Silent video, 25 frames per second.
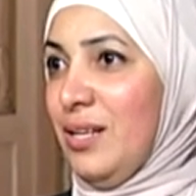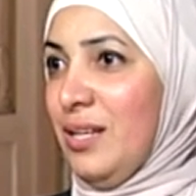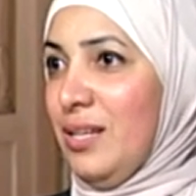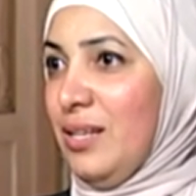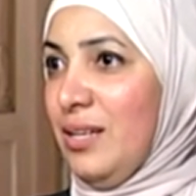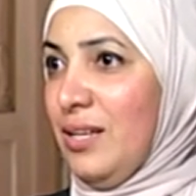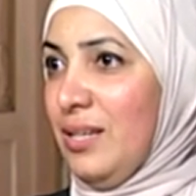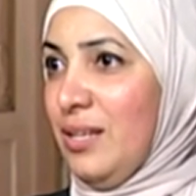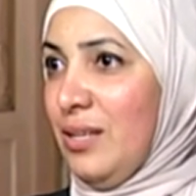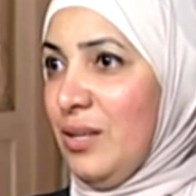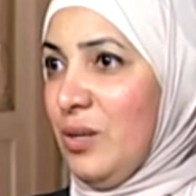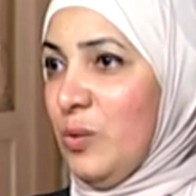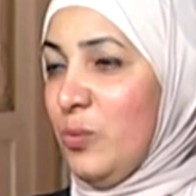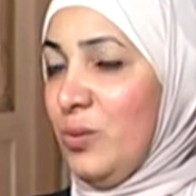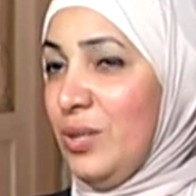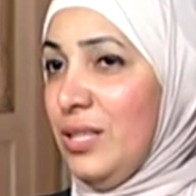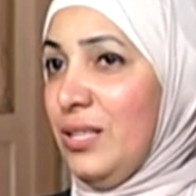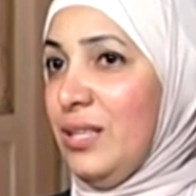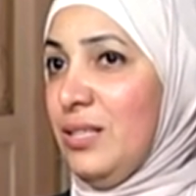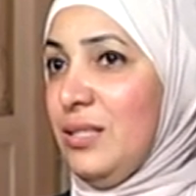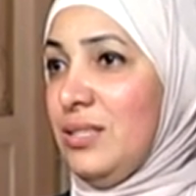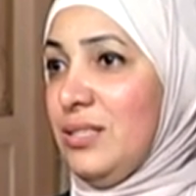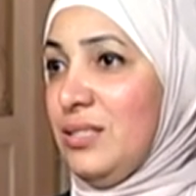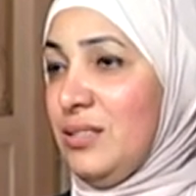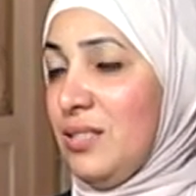آه،
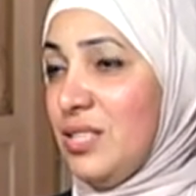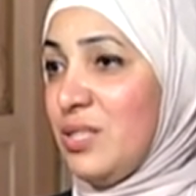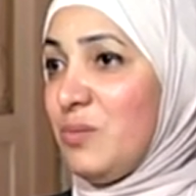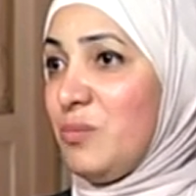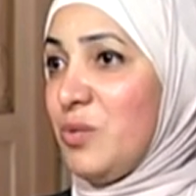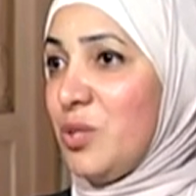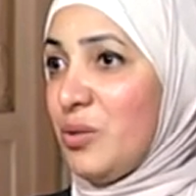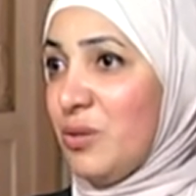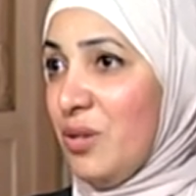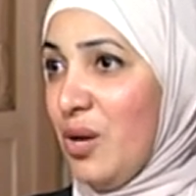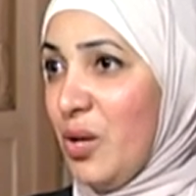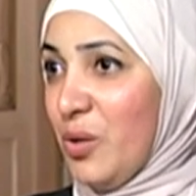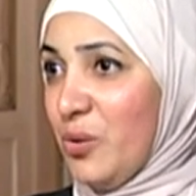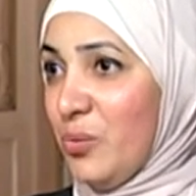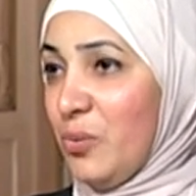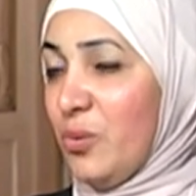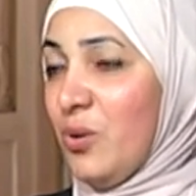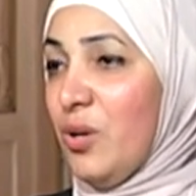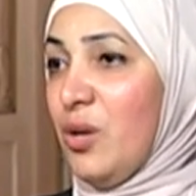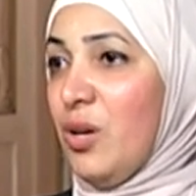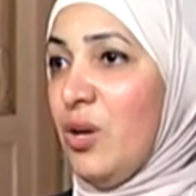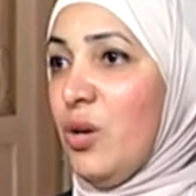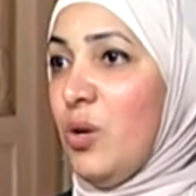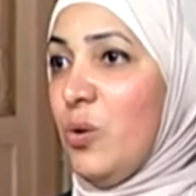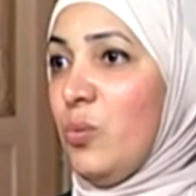ويستثمر طاقته
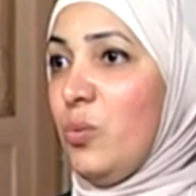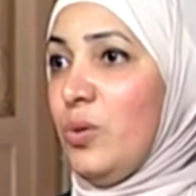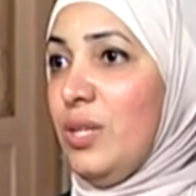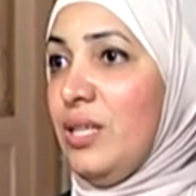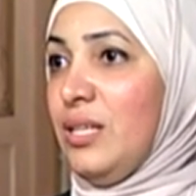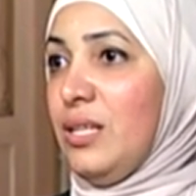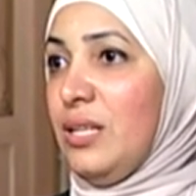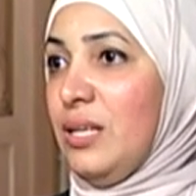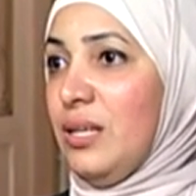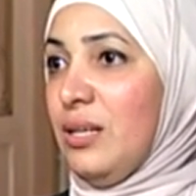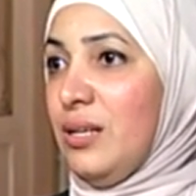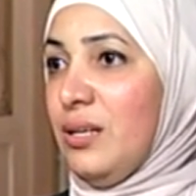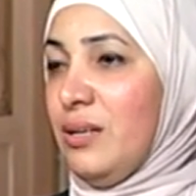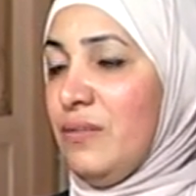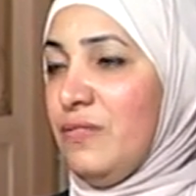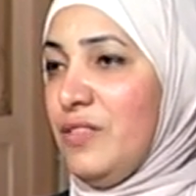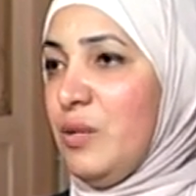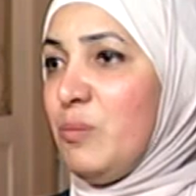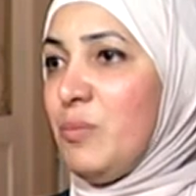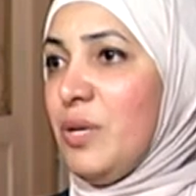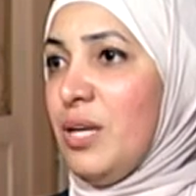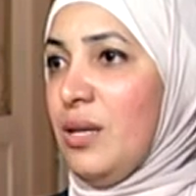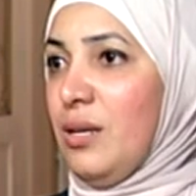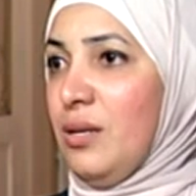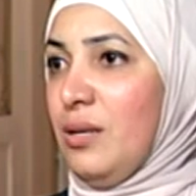
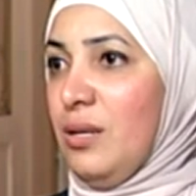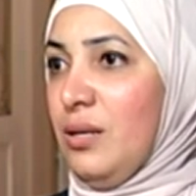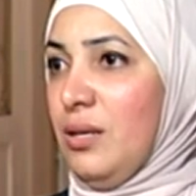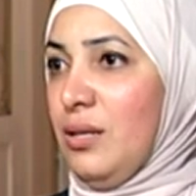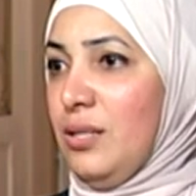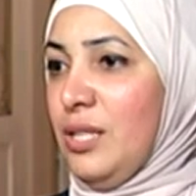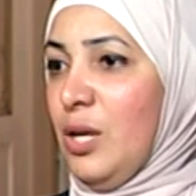وفيما آه،